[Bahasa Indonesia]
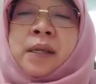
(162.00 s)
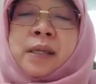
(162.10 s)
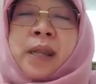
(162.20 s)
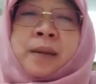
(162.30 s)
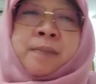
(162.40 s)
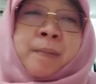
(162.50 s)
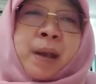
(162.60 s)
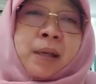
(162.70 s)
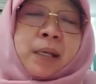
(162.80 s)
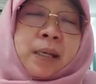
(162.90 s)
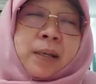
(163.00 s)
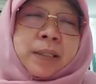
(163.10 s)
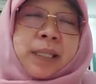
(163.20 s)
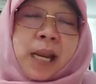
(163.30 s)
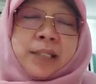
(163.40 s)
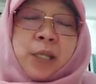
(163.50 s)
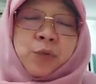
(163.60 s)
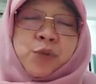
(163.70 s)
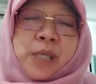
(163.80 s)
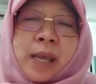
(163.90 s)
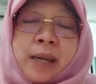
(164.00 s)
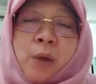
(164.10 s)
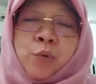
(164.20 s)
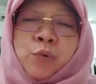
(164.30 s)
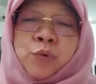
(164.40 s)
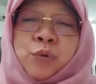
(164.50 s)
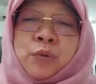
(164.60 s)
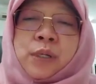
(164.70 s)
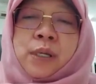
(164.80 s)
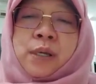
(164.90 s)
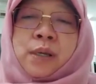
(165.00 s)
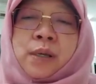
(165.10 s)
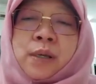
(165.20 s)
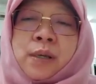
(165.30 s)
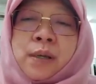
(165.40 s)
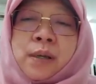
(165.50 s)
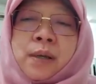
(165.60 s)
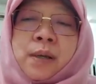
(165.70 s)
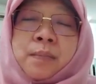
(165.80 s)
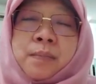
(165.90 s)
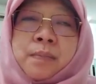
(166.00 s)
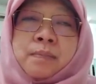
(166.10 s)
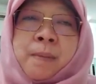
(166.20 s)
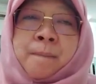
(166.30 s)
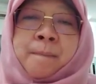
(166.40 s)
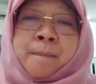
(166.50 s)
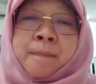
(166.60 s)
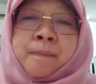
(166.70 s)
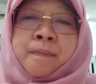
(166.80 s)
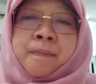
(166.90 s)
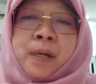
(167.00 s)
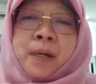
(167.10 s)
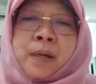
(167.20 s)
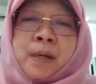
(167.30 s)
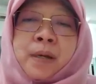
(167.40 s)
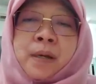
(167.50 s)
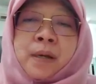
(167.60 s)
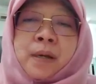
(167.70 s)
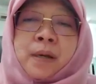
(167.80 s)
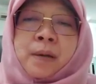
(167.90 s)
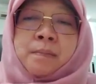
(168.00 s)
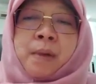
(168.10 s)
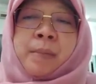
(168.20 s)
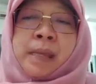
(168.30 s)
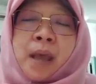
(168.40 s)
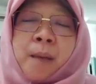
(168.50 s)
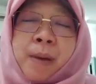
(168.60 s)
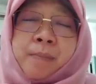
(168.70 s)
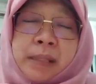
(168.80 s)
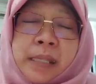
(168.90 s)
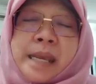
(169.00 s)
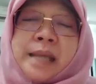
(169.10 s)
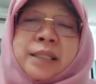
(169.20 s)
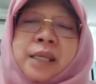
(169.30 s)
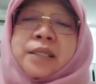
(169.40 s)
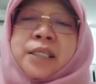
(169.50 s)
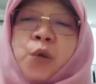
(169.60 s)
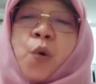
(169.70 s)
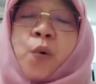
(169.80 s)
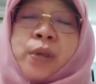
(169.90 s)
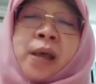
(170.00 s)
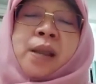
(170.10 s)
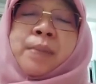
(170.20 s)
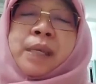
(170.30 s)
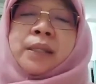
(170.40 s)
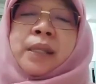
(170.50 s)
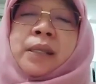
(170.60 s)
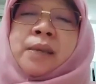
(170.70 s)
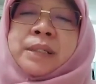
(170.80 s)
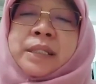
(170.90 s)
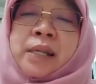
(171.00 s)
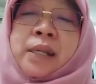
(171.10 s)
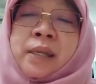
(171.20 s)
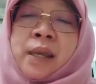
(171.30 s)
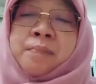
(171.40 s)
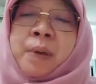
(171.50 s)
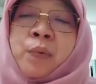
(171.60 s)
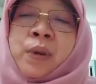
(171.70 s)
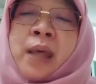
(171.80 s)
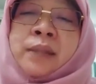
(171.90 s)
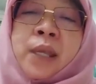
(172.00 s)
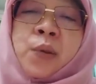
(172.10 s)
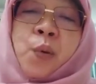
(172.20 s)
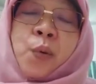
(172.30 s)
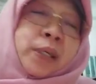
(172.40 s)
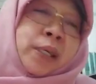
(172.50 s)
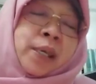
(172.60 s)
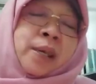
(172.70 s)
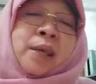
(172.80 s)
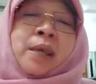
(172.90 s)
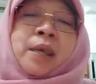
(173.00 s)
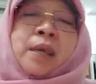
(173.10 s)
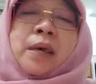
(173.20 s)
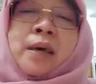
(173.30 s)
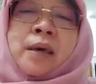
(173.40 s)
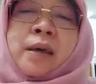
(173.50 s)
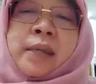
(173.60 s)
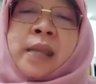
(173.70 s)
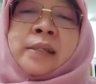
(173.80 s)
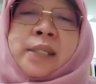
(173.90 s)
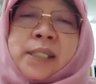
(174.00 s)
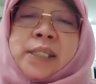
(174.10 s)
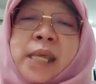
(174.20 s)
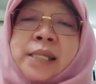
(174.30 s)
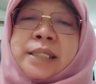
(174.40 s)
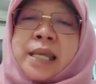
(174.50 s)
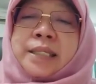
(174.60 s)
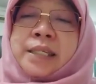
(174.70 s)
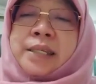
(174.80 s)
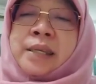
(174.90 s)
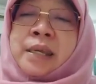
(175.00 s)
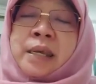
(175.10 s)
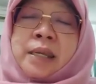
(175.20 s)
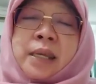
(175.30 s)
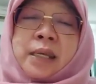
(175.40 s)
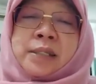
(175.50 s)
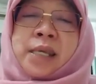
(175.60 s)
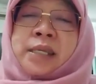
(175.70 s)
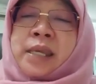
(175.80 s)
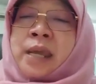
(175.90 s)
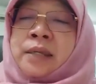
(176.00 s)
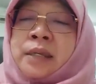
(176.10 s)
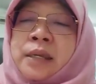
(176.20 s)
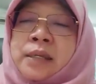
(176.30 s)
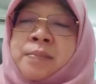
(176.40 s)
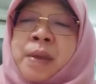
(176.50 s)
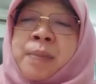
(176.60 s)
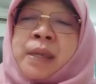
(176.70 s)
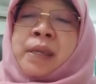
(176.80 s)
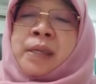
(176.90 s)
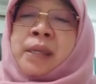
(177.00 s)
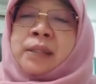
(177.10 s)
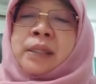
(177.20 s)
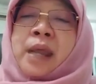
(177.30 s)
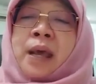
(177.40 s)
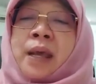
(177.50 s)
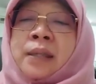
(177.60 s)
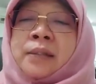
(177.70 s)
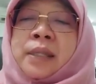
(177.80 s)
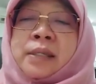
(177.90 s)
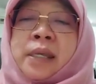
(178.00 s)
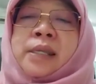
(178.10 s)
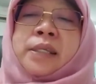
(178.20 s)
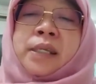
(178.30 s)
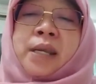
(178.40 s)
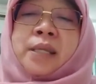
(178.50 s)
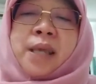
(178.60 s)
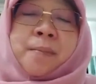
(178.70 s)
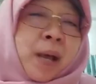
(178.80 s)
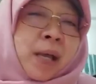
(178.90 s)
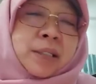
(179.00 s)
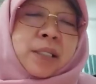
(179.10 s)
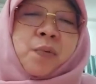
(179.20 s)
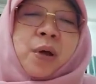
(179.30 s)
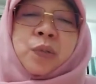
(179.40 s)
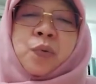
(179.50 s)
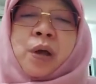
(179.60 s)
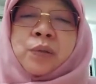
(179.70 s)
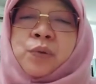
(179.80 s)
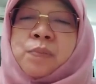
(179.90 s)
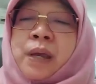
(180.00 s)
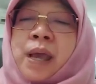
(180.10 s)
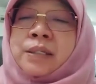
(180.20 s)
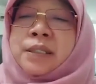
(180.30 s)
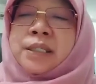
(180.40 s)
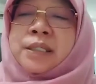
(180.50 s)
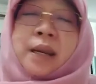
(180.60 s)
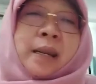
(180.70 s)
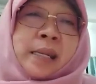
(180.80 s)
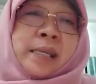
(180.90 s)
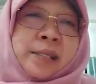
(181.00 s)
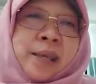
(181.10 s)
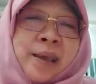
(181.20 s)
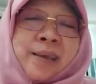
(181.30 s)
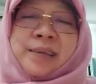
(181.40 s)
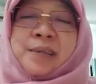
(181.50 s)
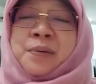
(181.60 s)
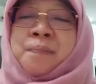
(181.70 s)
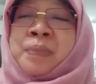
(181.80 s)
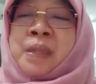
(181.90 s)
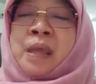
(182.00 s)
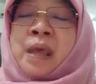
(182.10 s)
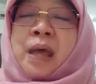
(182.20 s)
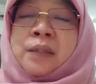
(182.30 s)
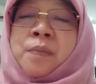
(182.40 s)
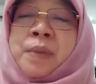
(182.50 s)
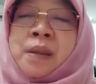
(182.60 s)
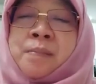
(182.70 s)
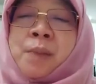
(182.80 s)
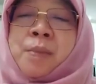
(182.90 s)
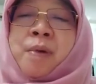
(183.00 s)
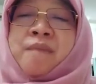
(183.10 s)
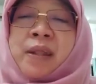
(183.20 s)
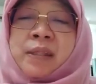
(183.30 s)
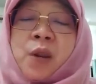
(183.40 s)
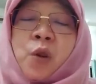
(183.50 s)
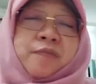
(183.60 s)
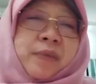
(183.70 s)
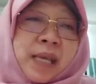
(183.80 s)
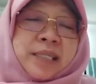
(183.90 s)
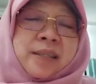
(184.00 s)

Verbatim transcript: dan memang uh, salah satu cara untuk uh, mem, me, mem, apa, mitigasi risiko yang lebih ketat ini misalnya dengan penggunaan teknologi Eh, dan digitalisasi. Nah, kejadian uh, di Maybank ini tidak akan terjadi jika nasabah sewaktu-waktu mengakses rekeningnya gitu. Atau minimal memanfaatkan notifikasi